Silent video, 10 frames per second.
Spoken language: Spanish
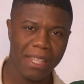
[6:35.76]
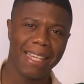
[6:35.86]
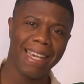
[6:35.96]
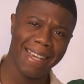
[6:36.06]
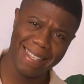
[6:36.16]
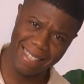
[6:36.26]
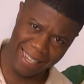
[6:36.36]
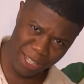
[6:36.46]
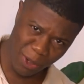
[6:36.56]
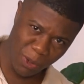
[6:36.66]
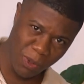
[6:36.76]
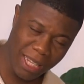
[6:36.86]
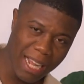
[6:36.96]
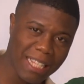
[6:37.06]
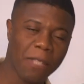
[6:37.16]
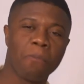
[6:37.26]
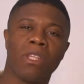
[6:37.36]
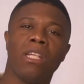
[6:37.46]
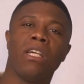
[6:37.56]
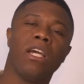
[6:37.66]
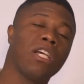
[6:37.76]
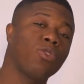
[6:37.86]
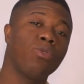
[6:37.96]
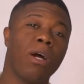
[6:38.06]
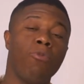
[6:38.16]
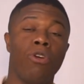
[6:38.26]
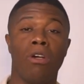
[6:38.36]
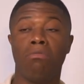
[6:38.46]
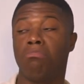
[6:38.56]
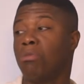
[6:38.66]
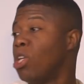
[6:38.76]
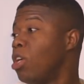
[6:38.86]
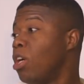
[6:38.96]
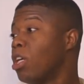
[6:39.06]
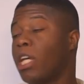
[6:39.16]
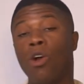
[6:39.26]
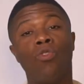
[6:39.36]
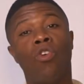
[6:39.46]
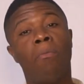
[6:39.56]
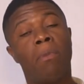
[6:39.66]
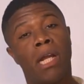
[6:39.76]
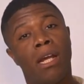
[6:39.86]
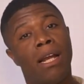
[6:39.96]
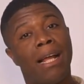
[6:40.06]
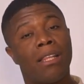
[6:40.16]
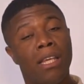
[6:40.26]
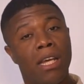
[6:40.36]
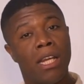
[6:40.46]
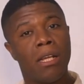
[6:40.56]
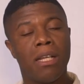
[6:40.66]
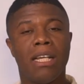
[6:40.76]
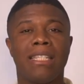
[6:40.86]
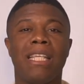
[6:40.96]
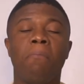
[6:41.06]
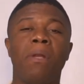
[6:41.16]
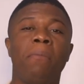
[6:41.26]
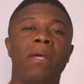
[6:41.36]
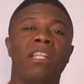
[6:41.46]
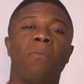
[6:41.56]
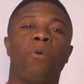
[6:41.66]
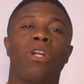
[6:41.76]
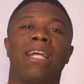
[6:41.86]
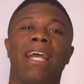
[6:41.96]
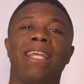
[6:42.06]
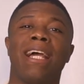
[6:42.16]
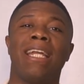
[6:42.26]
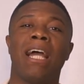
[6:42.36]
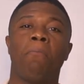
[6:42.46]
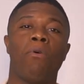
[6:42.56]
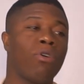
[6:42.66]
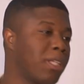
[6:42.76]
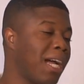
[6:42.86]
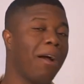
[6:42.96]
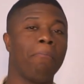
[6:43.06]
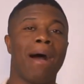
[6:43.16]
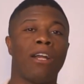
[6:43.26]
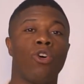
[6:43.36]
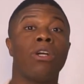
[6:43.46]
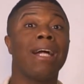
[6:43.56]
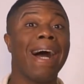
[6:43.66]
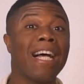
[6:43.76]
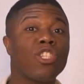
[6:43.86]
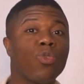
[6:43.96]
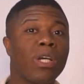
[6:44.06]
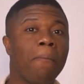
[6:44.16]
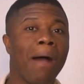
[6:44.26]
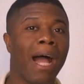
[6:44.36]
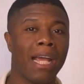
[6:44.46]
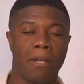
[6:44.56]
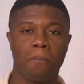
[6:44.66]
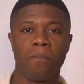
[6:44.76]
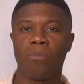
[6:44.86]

¿Qué es eso? Tú dirás, es una mujer que un hombre la tiene simplemente porque ella le aporta valor a su imagen